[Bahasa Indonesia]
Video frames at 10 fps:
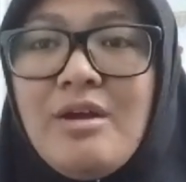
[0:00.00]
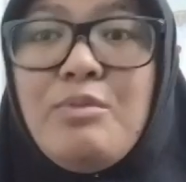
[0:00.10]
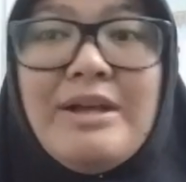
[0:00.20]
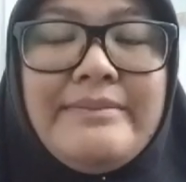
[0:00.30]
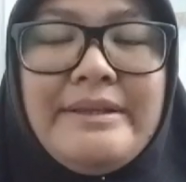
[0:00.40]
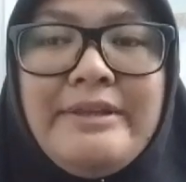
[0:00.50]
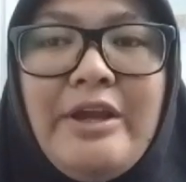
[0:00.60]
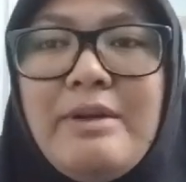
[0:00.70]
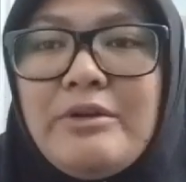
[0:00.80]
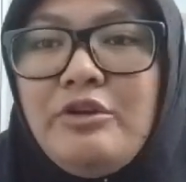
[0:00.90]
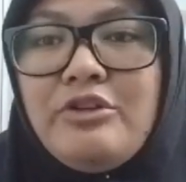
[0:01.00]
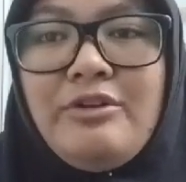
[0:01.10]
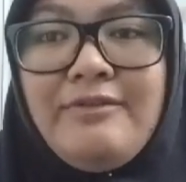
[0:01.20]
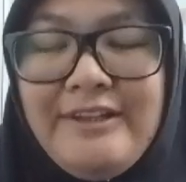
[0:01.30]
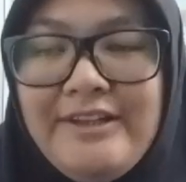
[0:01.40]
Buat teman-teman yang baru
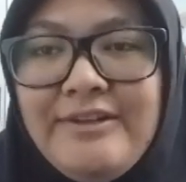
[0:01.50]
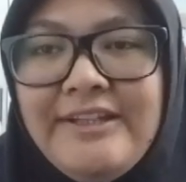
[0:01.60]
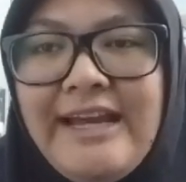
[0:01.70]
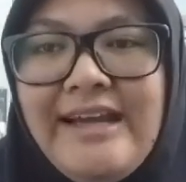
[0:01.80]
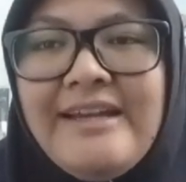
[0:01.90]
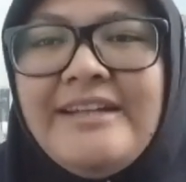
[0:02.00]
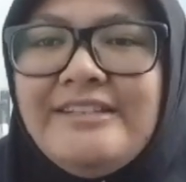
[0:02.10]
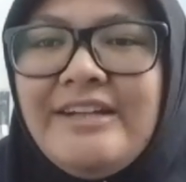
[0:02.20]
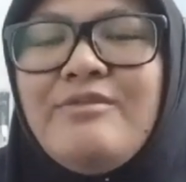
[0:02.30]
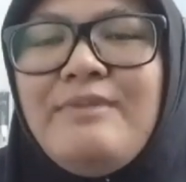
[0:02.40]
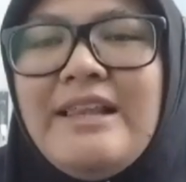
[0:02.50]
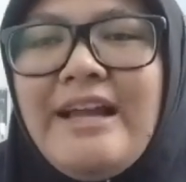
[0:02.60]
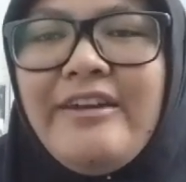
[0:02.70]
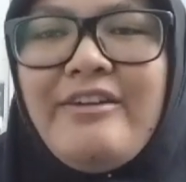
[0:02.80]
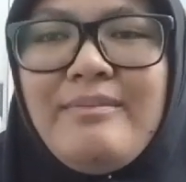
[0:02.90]
nonton videonya, jangan lupa
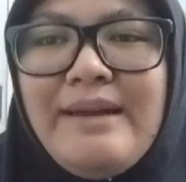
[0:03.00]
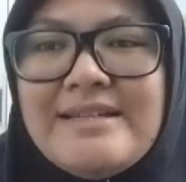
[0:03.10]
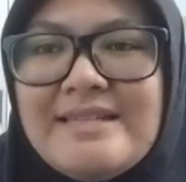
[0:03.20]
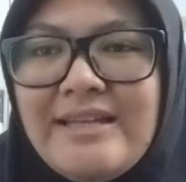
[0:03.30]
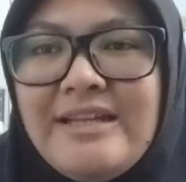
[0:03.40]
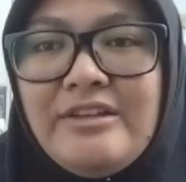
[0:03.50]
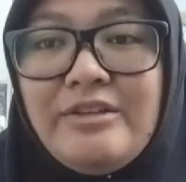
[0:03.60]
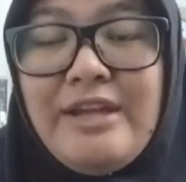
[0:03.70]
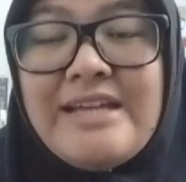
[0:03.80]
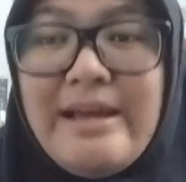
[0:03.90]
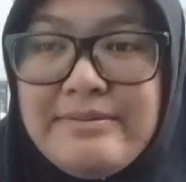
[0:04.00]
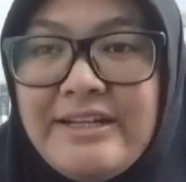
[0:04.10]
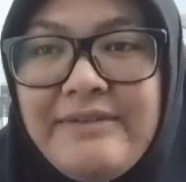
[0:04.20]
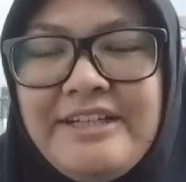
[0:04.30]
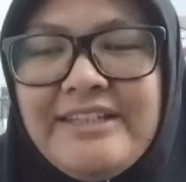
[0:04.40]
like, comment, share, dan tentunya
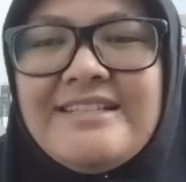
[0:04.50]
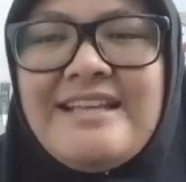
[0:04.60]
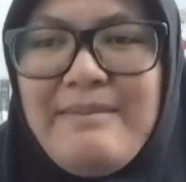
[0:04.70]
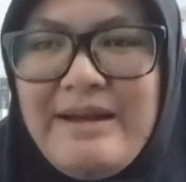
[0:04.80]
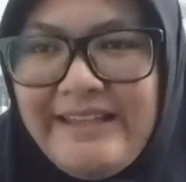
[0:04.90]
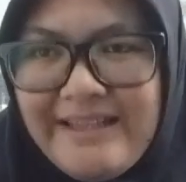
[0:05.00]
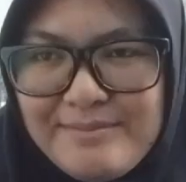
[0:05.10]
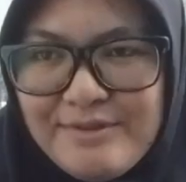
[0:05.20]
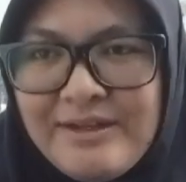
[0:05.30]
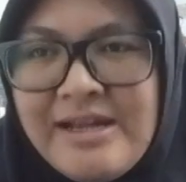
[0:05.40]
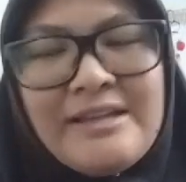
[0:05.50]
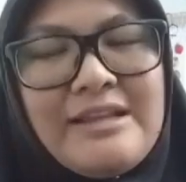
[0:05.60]
subscribe channel Sahabat Ilmu.